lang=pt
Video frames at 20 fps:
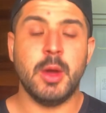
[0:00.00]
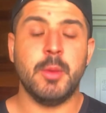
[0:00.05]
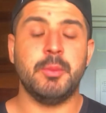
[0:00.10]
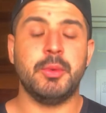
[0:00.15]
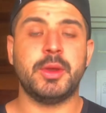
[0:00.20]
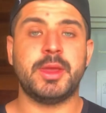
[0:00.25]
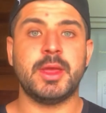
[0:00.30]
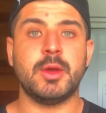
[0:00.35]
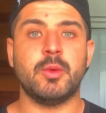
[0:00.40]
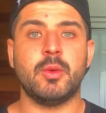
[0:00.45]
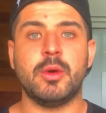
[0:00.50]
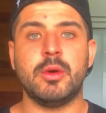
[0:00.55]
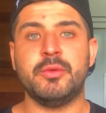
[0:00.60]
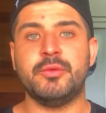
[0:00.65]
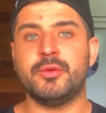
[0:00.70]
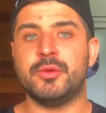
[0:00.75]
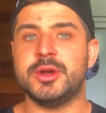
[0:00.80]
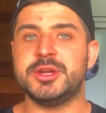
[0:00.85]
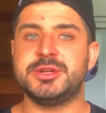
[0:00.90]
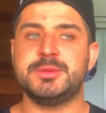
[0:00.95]
Porque o
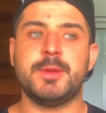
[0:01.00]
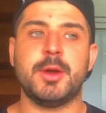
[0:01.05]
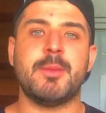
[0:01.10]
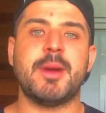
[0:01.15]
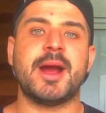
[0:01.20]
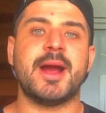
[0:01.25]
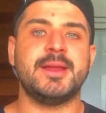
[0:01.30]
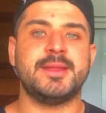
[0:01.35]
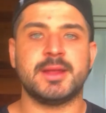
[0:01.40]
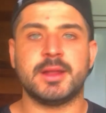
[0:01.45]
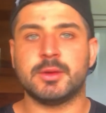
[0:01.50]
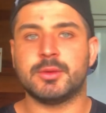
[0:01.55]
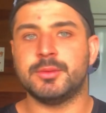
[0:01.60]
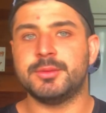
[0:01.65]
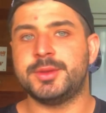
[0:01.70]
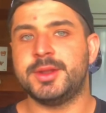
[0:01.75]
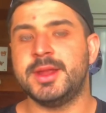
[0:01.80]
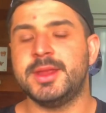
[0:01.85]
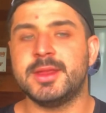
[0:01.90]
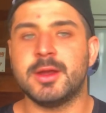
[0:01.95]
ovo hoje, meu, uma cartela
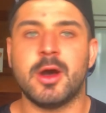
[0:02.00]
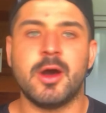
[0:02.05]
com 30